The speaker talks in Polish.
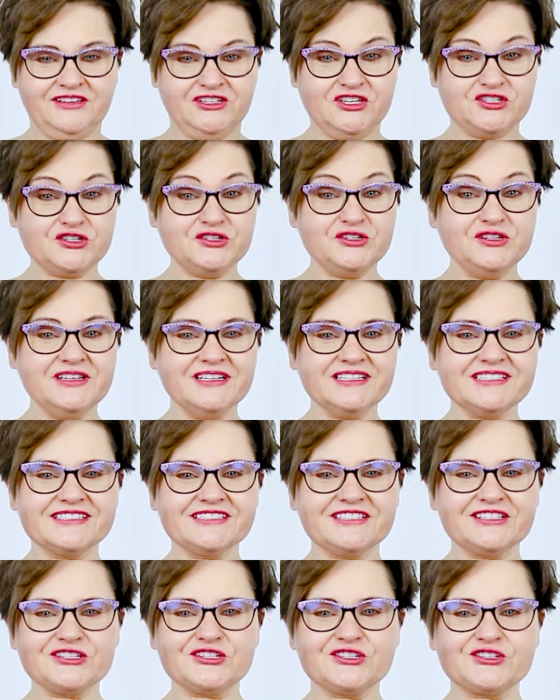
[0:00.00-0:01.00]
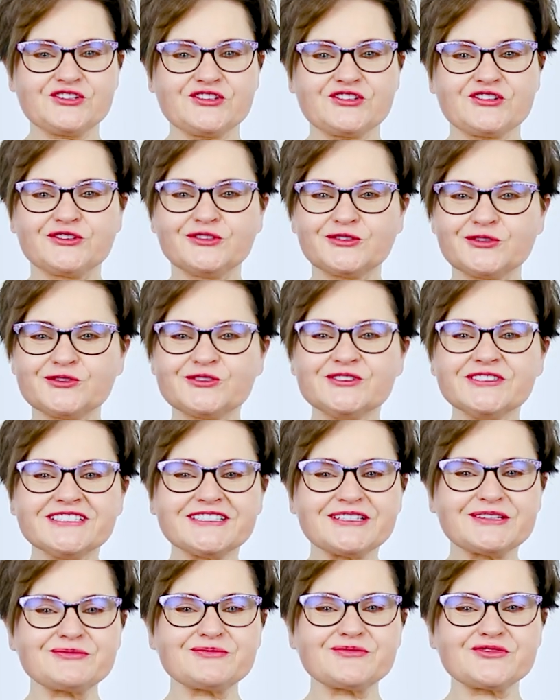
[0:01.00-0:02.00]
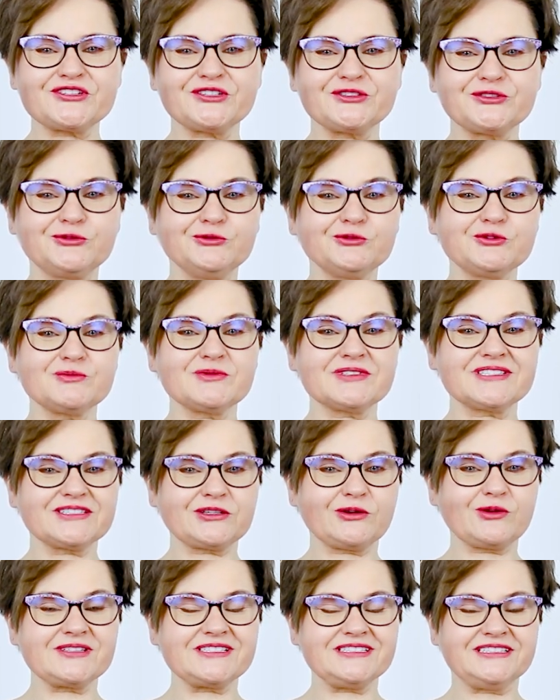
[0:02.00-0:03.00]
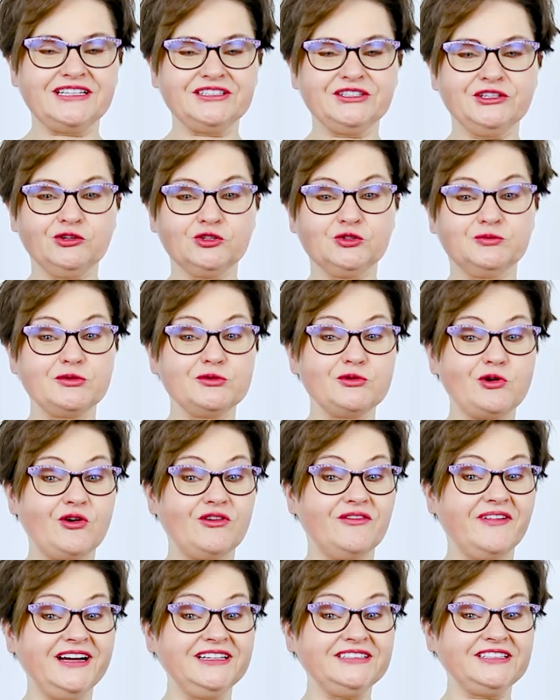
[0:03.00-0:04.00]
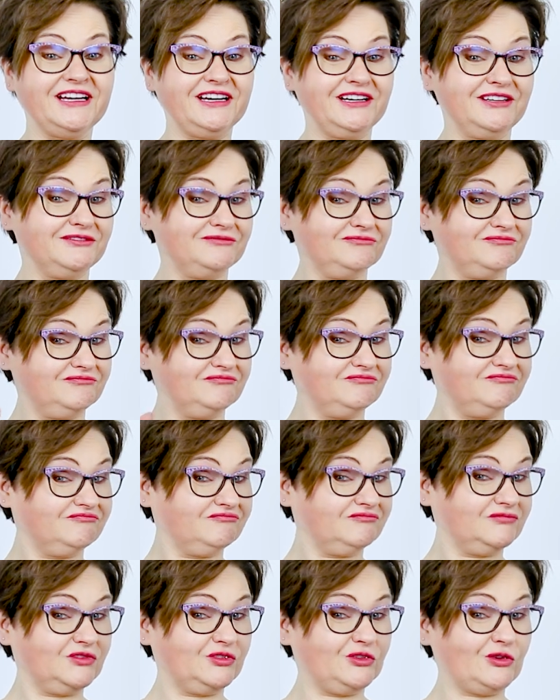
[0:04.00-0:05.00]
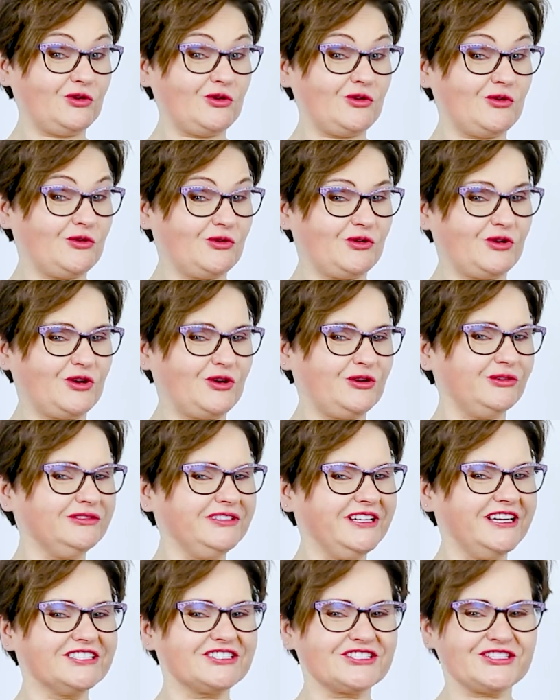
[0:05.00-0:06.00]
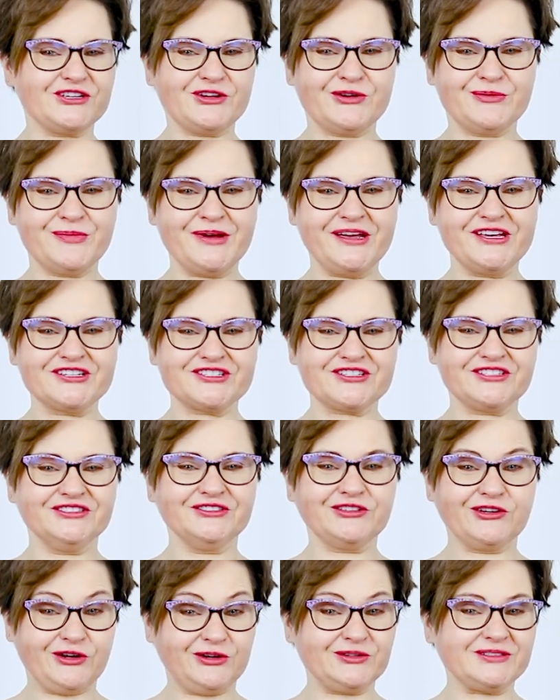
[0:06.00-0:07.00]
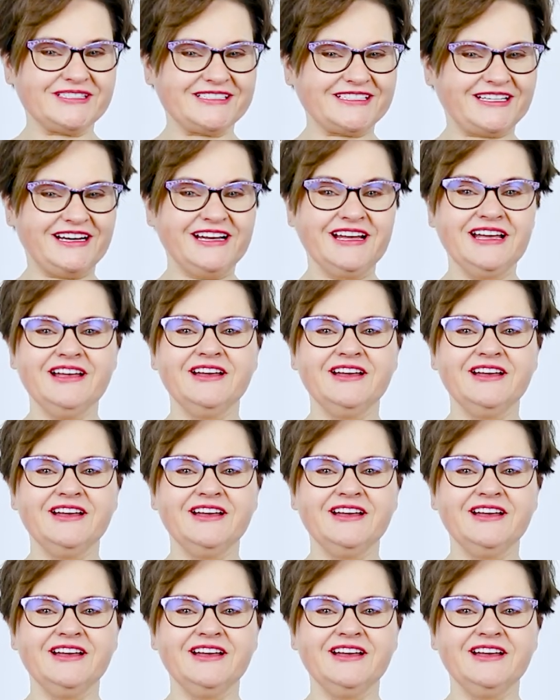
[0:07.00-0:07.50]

Jeżeli jesteś rodzicem, przed którym stoi zadanie odpiluchowania, to koniecznie obejrzyj do końca.